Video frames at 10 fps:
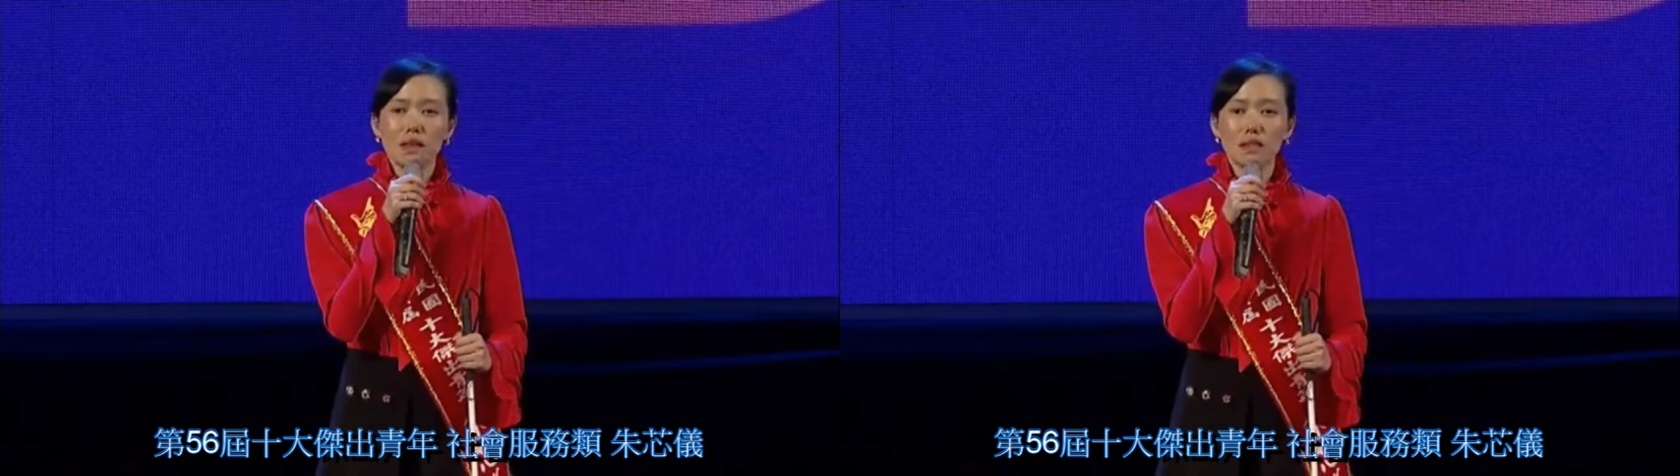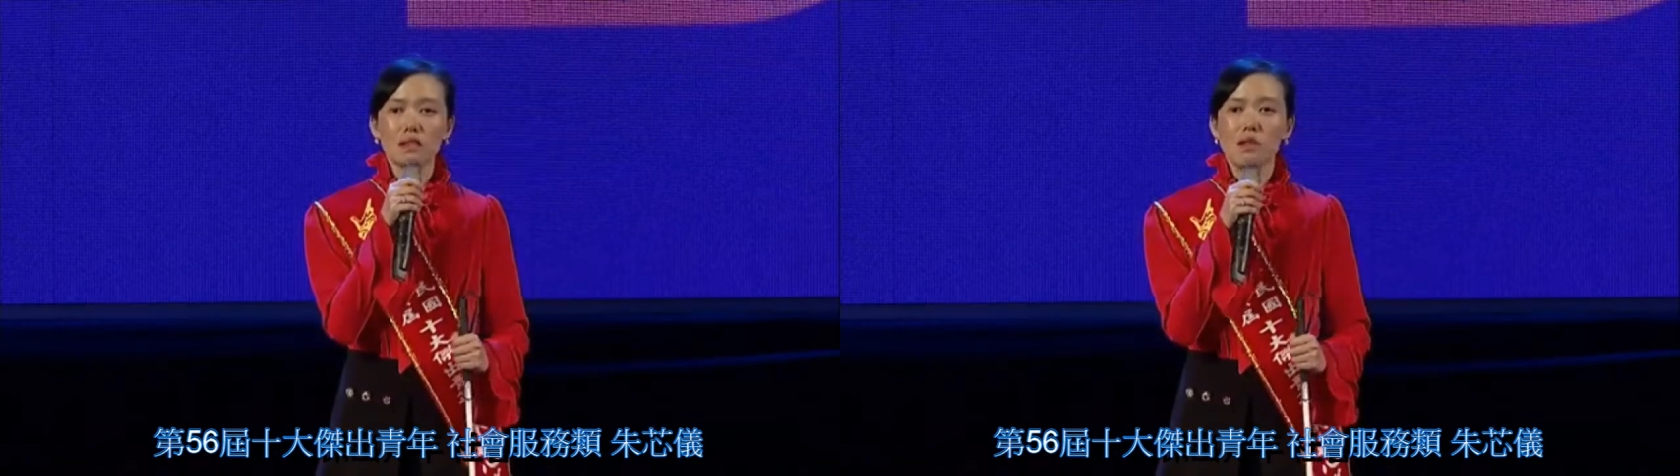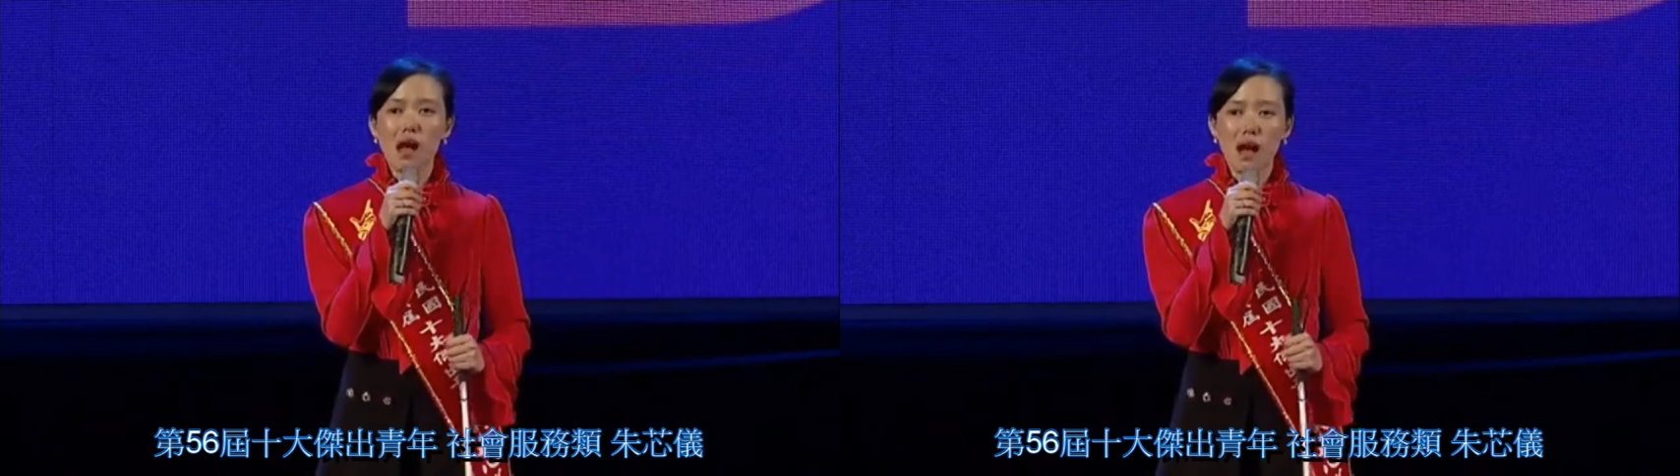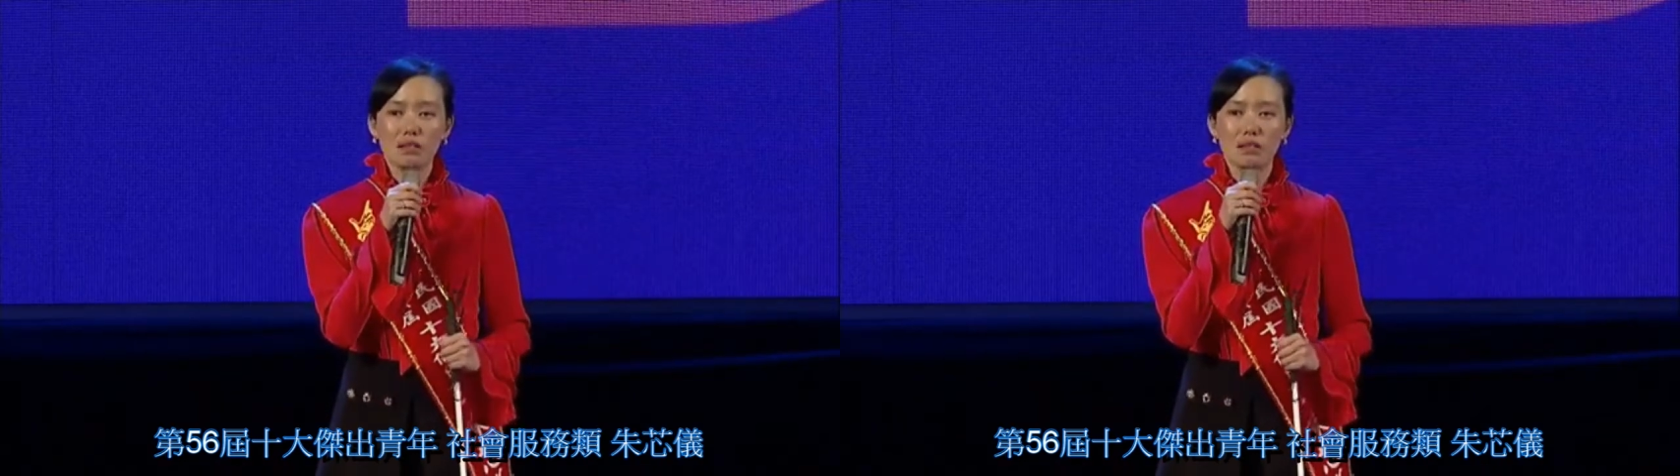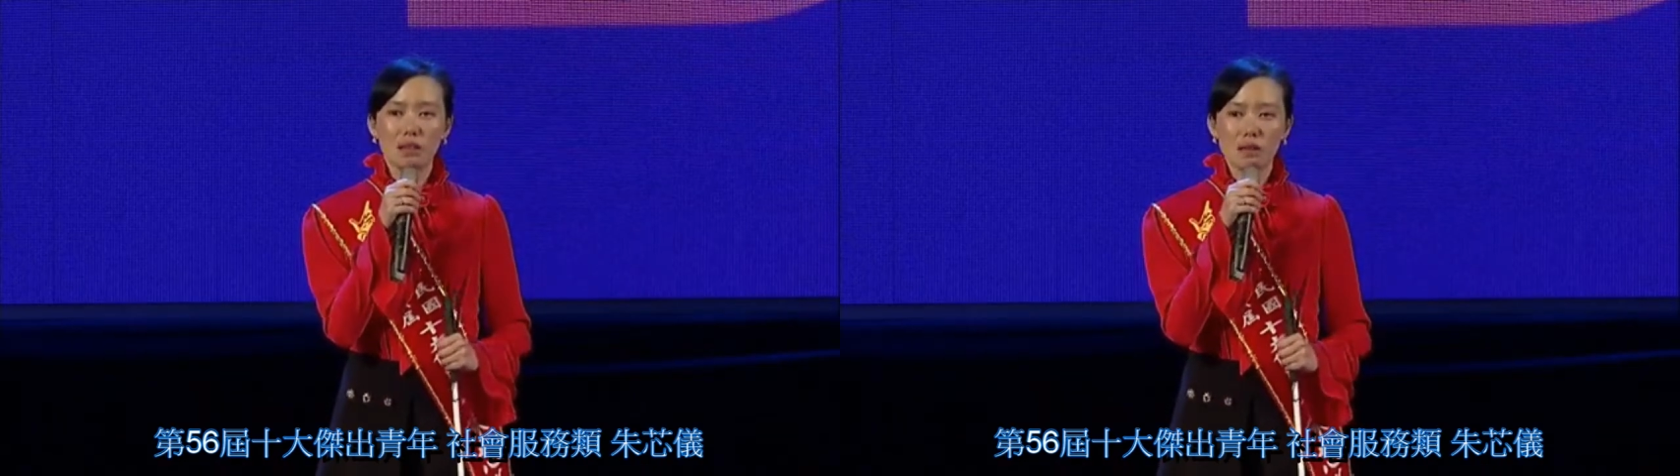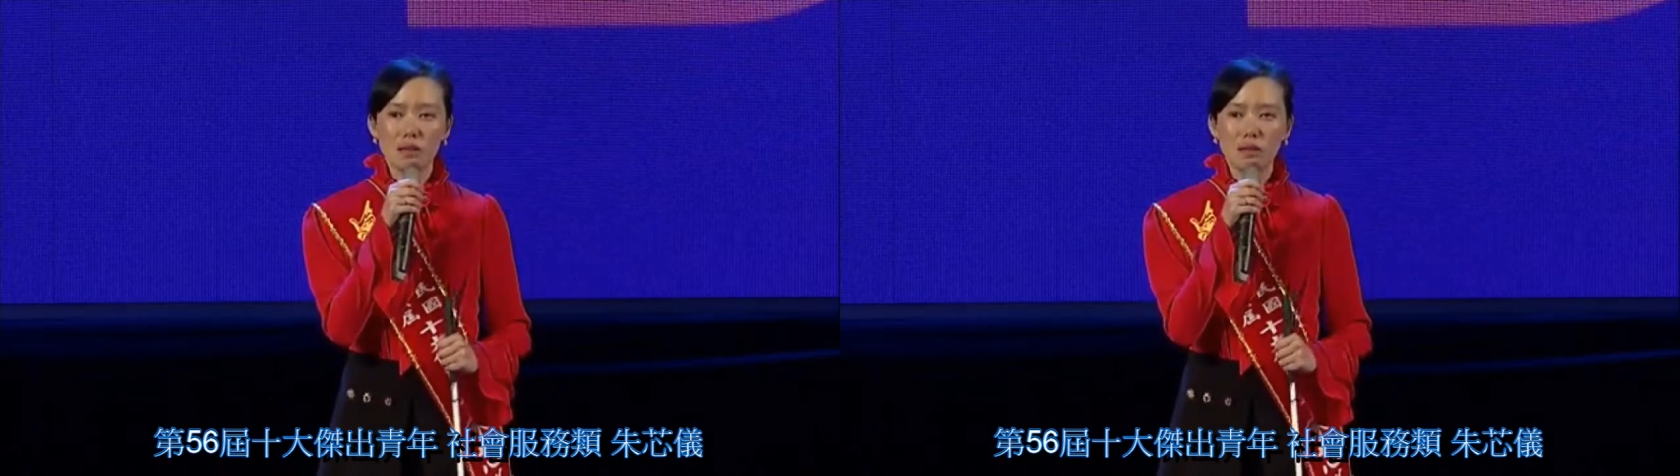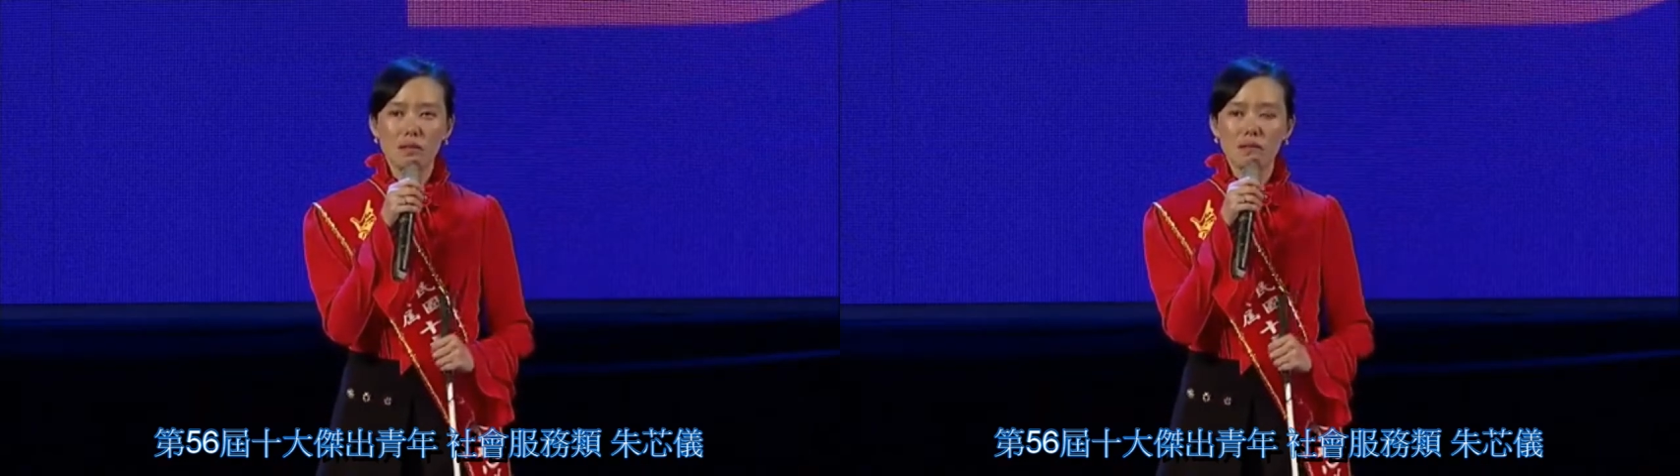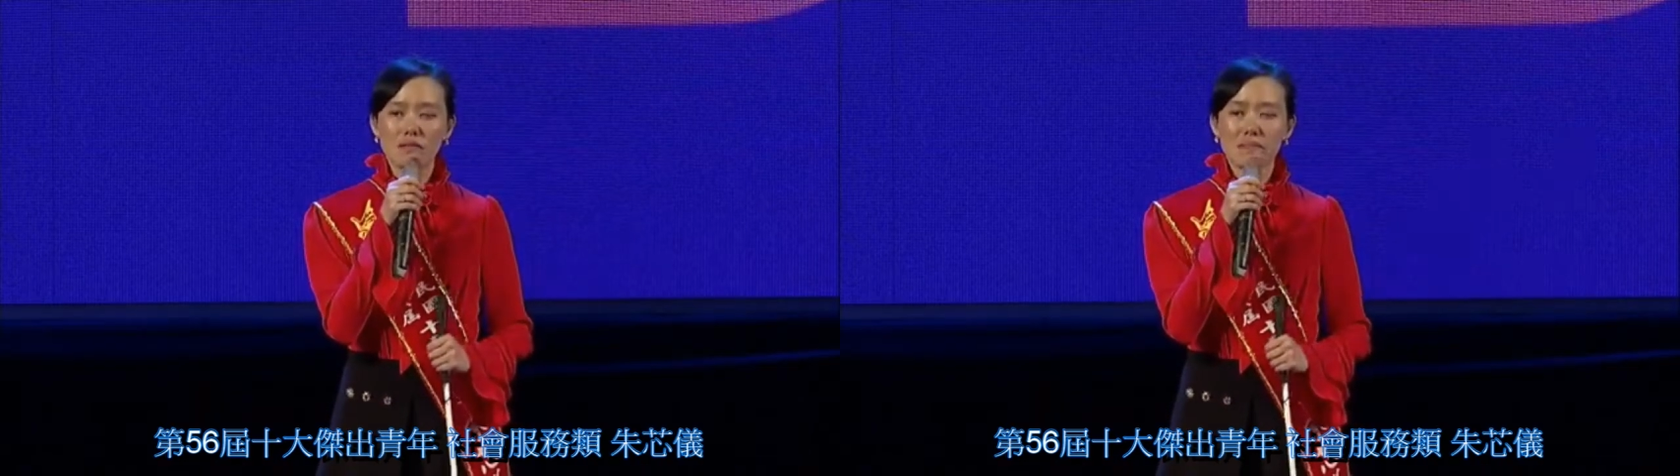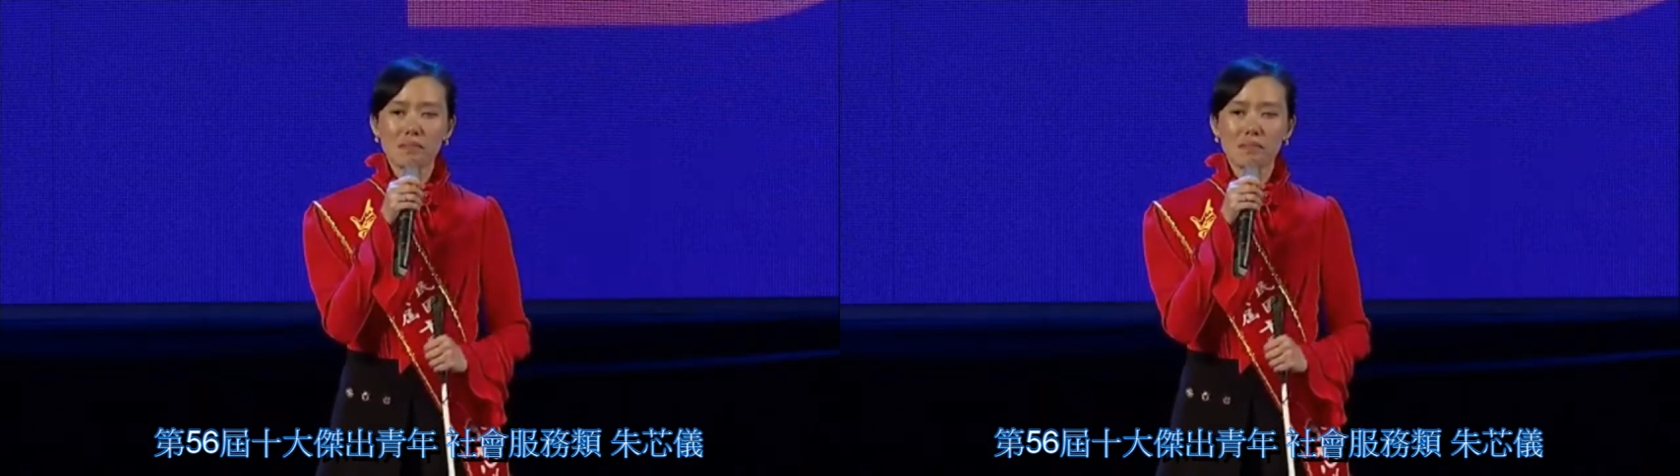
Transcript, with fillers: 但是我好幸运，